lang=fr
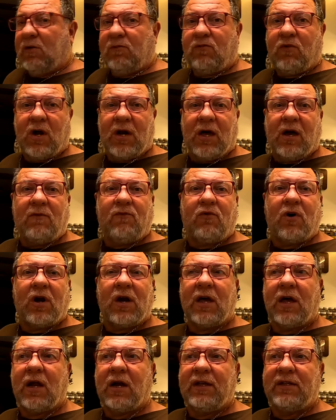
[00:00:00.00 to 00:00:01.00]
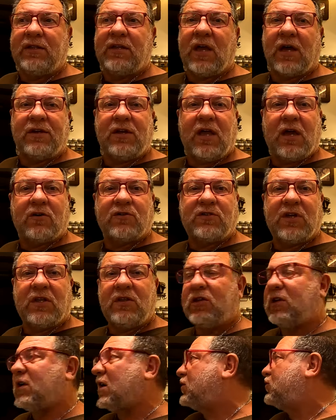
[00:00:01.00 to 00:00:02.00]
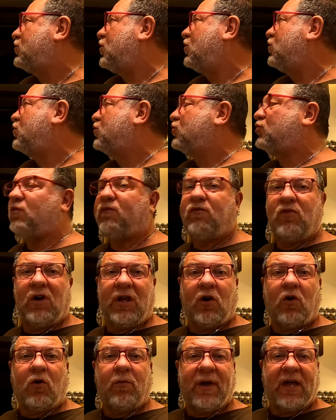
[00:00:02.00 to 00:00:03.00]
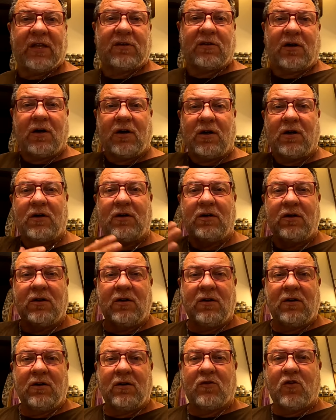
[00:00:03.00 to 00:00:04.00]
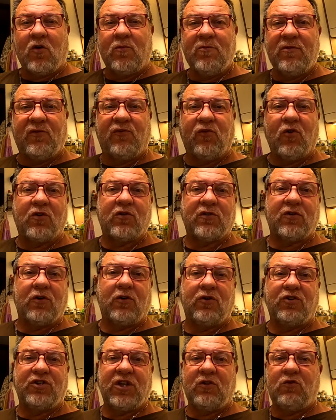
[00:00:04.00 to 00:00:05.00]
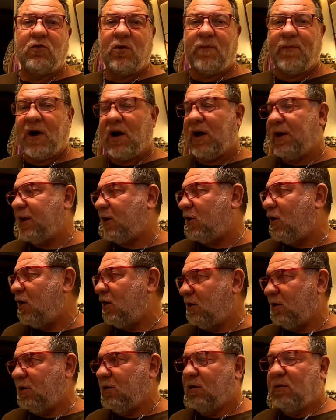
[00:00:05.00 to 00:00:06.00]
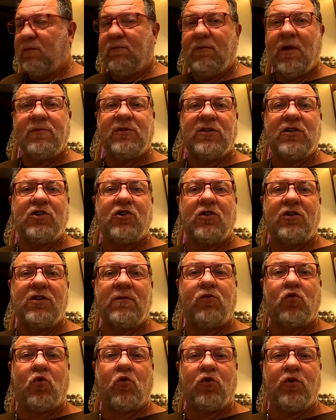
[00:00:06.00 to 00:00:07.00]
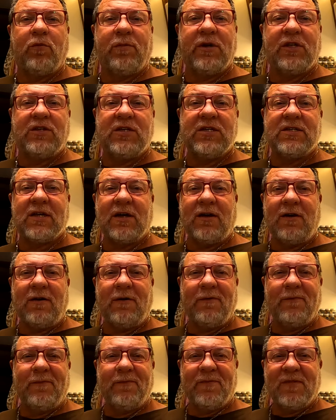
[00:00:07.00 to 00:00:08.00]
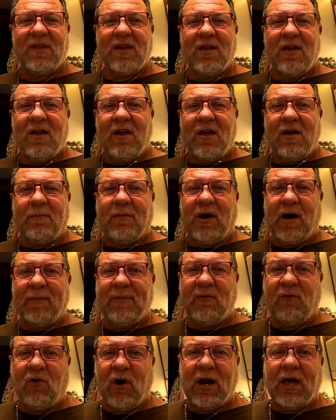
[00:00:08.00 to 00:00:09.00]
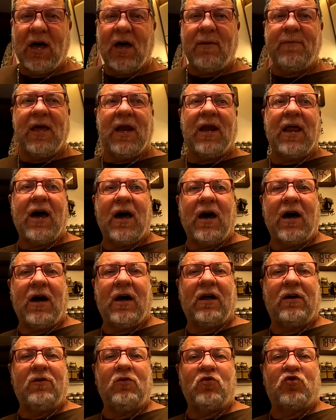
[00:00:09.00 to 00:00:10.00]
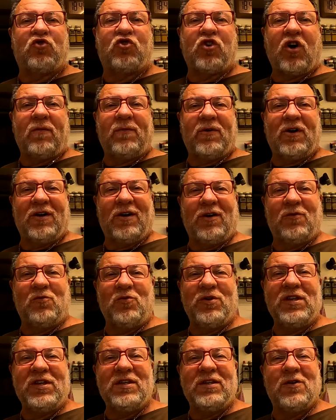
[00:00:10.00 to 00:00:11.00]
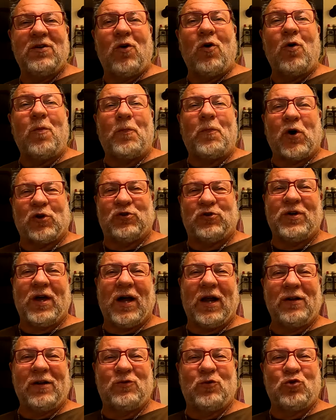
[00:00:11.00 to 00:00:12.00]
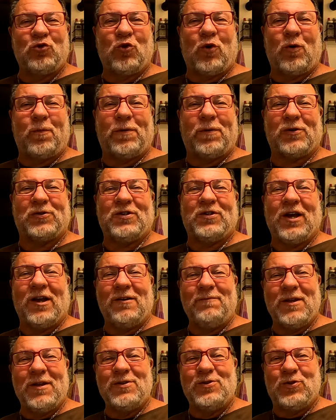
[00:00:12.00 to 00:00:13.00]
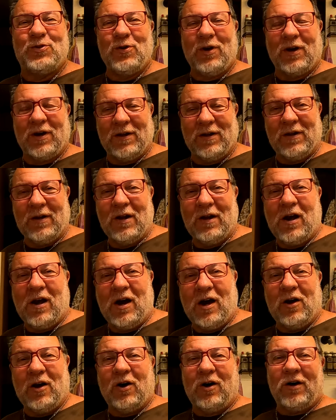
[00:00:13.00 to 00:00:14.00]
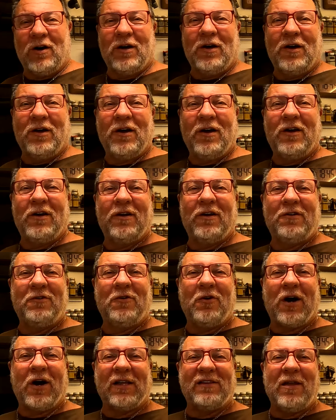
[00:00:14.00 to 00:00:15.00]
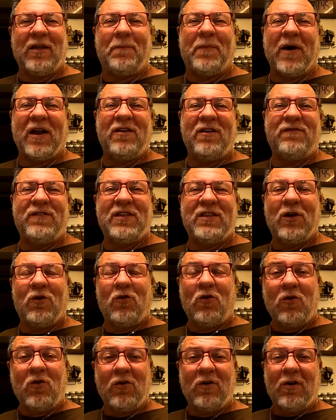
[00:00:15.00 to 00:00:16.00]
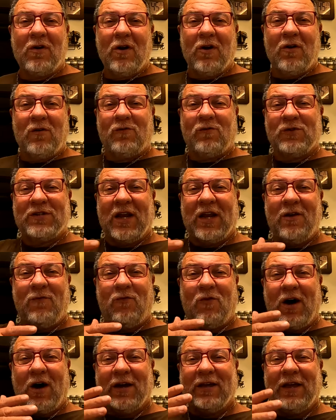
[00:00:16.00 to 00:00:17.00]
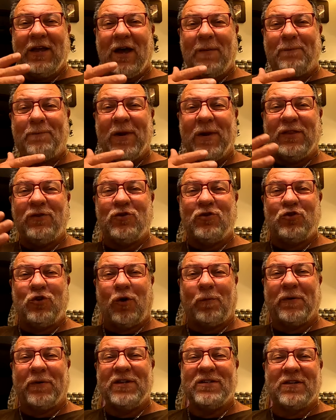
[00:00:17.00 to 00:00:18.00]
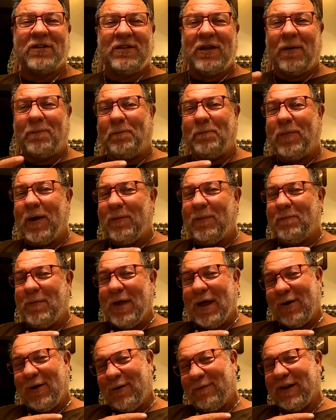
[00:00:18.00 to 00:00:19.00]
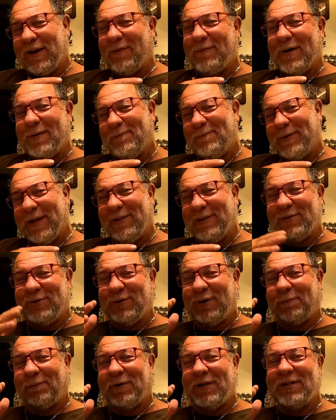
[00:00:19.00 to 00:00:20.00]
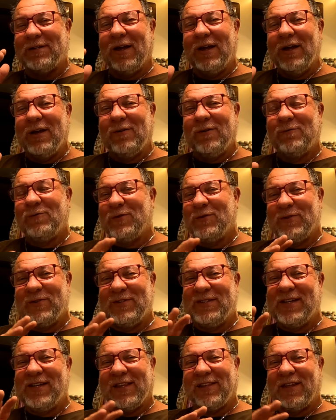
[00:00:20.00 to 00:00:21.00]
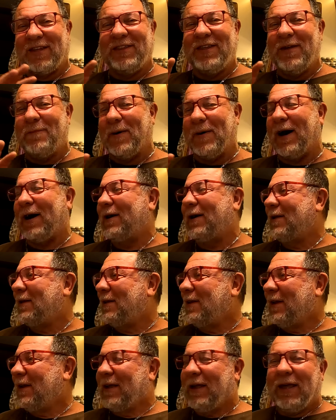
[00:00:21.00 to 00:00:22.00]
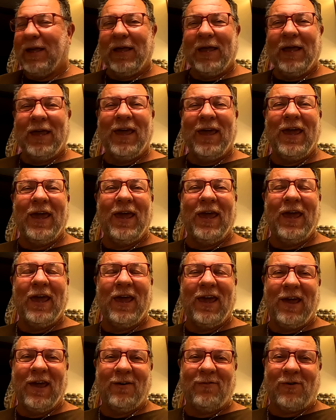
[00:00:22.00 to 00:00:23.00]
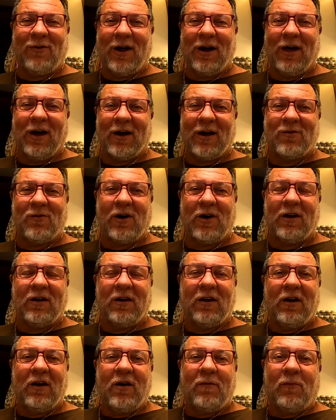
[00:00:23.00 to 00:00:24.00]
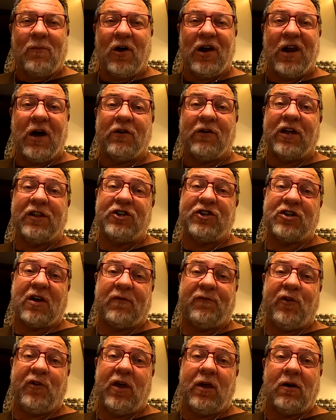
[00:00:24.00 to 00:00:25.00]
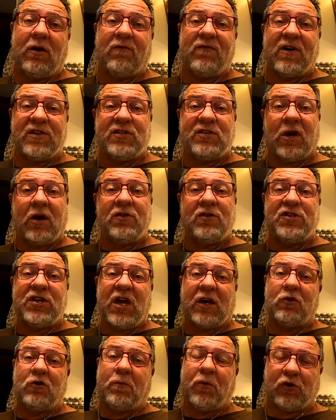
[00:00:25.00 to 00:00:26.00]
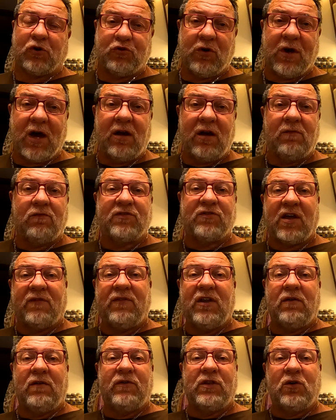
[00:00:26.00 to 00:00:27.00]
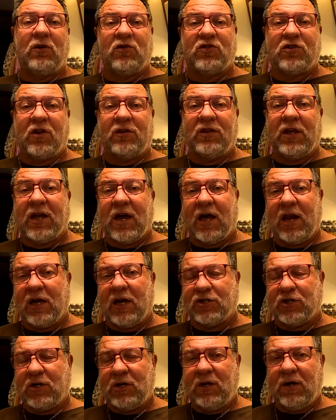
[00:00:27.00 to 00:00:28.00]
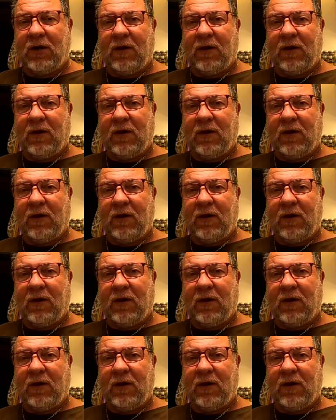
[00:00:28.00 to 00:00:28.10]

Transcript: Voilà, voilà les dernières indications que je voulais remettre comme il faut, que je ne lui pas en erreur, même si je dis beaucoup de bêtises. Bon, ben voilà, ben là, nous sommes, euh, oui, au Portugal, toujours au Portugal, bien sûr. Alors, euh, ne ratez pas les vidéos, vous allez voir, il y a plein de surprises, il y a plein, mais alors vraiment plein de surprises, vous y attendez pas. Et voilà, quoi. Bon, là, on a déjà fait, on va dire, un tiers du Portugal, vous savez, les vidéos sans décalage.